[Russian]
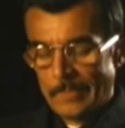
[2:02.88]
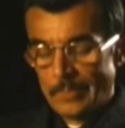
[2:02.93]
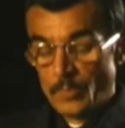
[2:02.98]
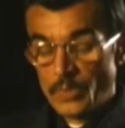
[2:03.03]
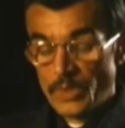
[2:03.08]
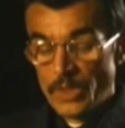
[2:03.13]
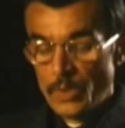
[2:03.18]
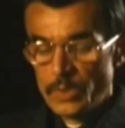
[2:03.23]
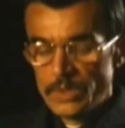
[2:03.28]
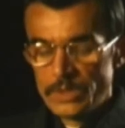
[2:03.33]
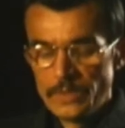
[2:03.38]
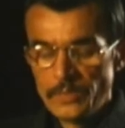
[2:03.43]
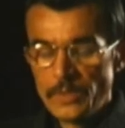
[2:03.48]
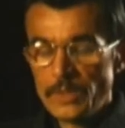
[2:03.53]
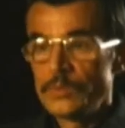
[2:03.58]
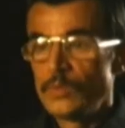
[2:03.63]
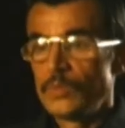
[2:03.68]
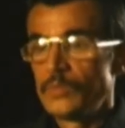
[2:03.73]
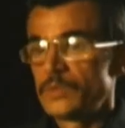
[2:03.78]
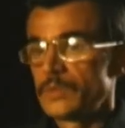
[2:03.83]
Меня
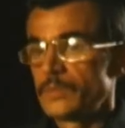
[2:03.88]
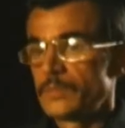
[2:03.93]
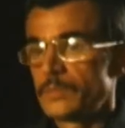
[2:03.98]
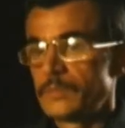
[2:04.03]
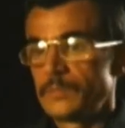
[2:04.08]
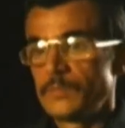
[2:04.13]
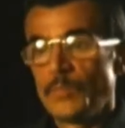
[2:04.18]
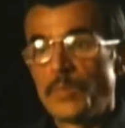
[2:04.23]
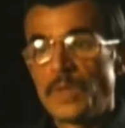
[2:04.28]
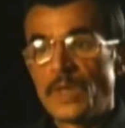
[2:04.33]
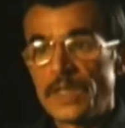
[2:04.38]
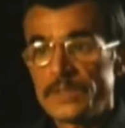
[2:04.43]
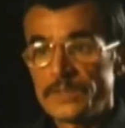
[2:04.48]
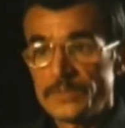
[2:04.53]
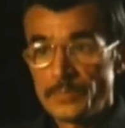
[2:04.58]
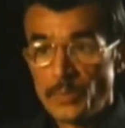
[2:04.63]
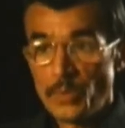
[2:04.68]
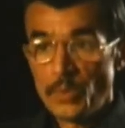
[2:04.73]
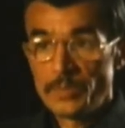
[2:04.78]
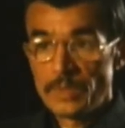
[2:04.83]
удивил, думаю, брат
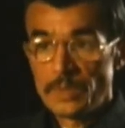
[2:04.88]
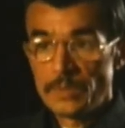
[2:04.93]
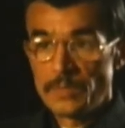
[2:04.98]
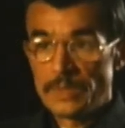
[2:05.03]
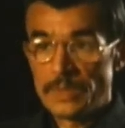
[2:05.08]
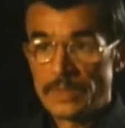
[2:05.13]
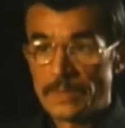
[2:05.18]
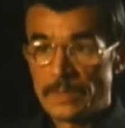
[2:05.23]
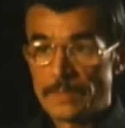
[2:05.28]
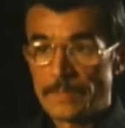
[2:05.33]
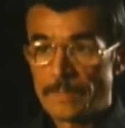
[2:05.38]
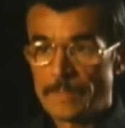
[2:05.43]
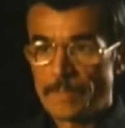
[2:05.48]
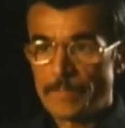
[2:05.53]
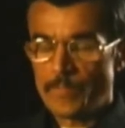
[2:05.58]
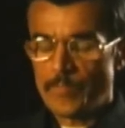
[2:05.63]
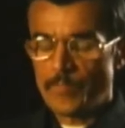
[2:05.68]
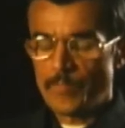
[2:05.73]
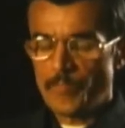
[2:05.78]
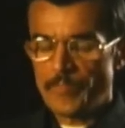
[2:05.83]
вспомнил меня.
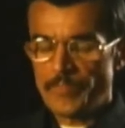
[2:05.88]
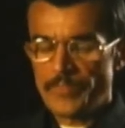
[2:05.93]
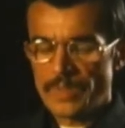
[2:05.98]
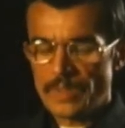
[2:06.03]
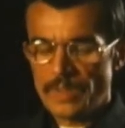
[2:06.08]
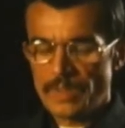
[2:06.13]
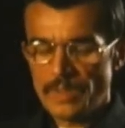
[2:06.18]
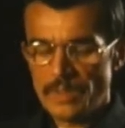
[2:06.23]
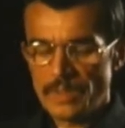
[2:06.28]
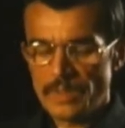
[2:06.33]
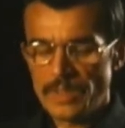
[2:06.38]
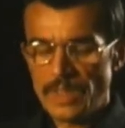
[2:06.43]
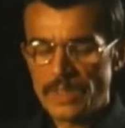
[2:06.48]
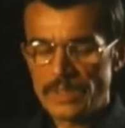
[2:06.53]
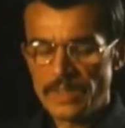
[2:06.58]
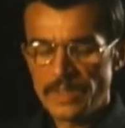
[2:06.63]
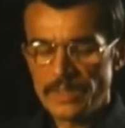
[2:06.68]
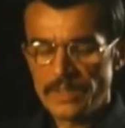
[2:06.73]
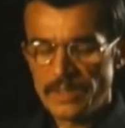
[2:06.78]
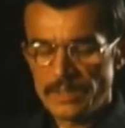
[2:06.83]
И
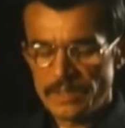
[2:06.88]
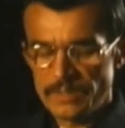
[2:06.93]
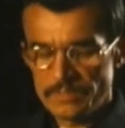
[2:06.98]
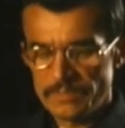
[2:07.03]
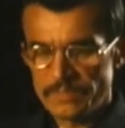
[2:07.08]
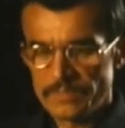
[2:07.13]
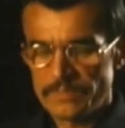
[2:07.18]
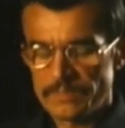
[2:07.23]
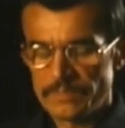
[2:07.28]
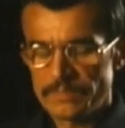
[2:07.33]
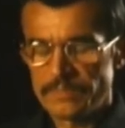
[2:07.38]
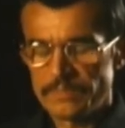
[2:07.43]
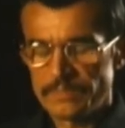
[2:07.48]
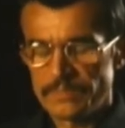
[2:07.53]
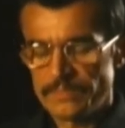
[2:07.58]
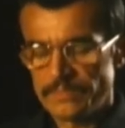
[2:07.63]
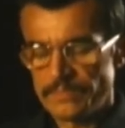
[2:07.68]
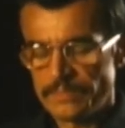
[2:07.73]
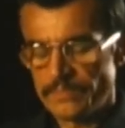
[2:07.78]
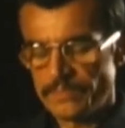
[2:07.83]
когда я
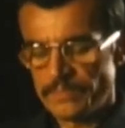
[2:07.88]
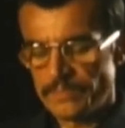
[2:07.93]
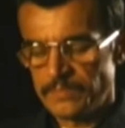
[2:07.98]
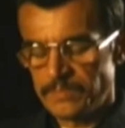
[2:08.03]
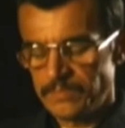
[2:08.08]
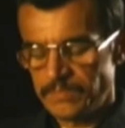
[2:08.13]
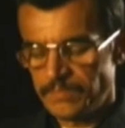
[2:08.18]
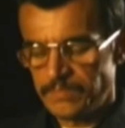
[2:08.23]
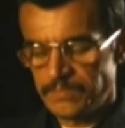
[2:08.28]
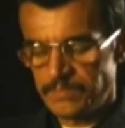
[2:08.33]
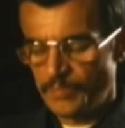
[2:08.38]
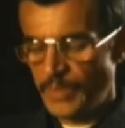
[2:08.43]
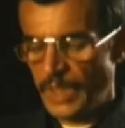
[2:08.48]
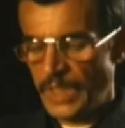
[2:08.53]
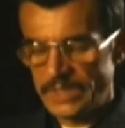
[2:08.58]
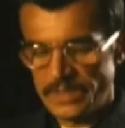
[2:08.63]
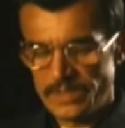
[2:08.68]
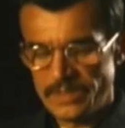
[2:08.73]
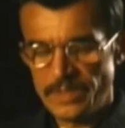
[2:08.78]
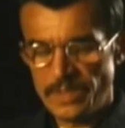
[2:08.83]

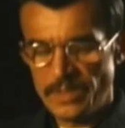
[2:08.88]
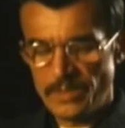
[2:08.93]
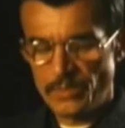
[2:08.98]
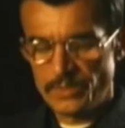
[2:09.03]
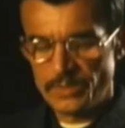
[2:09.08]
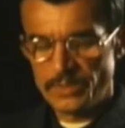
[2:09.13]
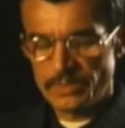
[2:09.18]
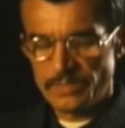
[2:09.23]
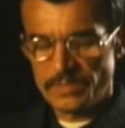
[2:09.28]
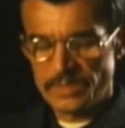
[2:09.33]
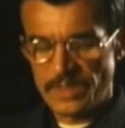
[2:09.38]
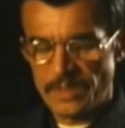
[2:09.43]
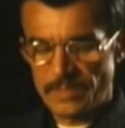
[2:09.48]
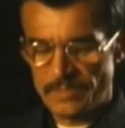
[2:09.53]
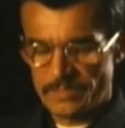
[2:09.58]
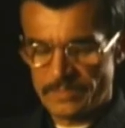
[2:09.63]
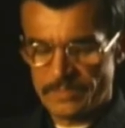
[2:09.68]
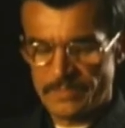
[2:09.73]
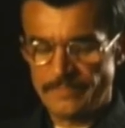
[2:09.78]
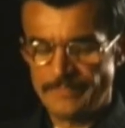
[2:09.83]
прочитал, в общем,
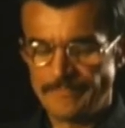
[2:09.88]
там